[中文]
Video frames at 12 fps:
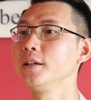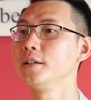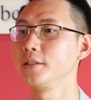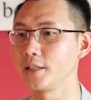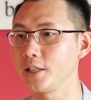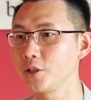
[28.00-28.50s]

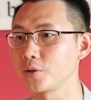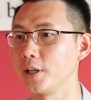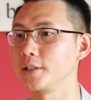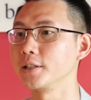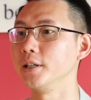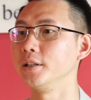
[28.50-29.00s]
生意
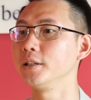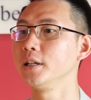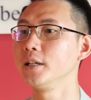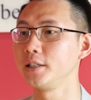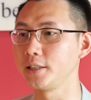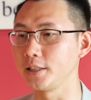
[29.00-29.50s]
传承。
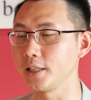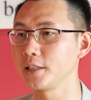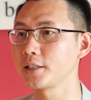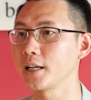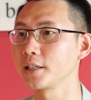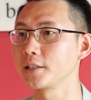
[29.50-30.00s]
企业
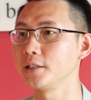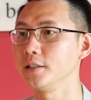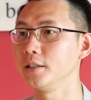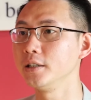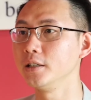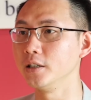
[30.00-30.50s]
上市
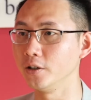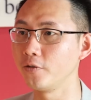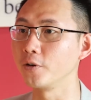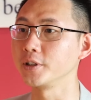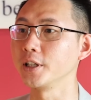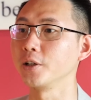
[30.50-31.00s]
和
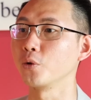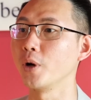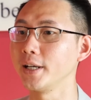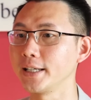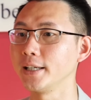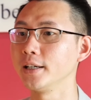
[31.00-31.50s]
风险
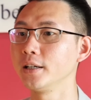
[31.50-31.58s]
管理，